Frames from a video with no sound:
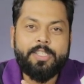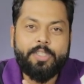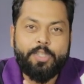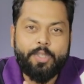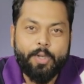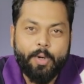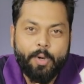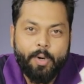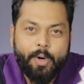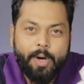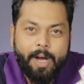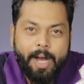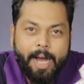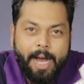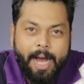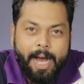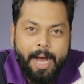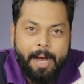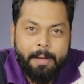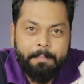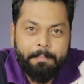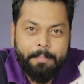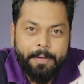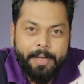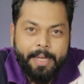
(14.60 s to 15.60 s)
जो
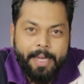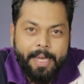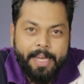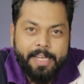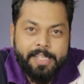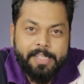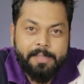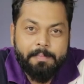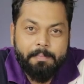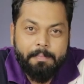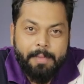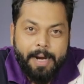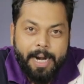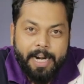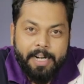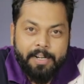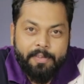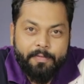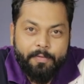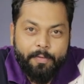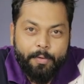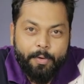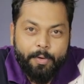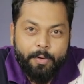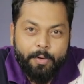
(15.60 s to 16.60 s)
आपके
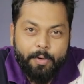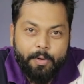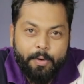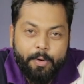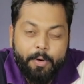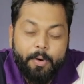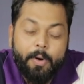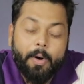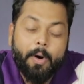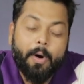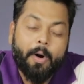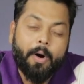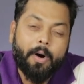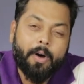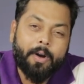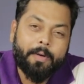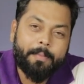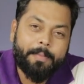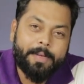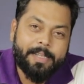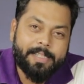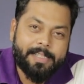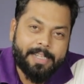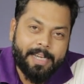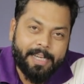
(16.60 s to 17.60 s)
स्मार्टफोन को और
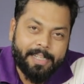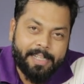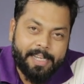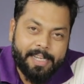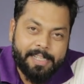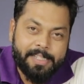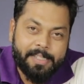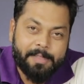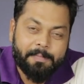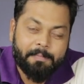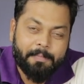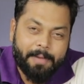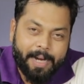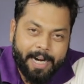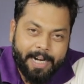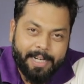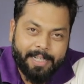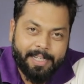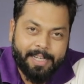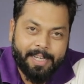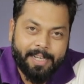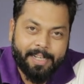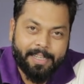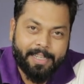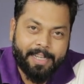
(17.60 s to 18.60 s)
भी ज़्यादा स्मार्ट
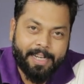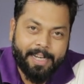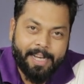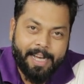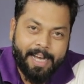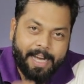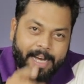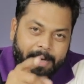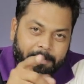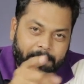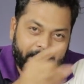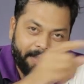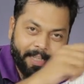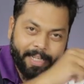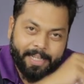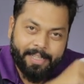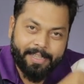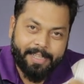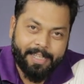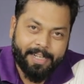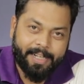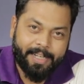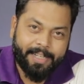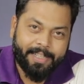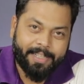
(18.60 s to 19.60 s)
कर देगा आप
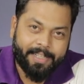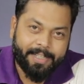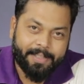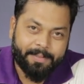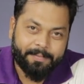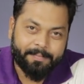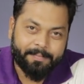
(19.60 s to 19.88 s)
देखते रहिए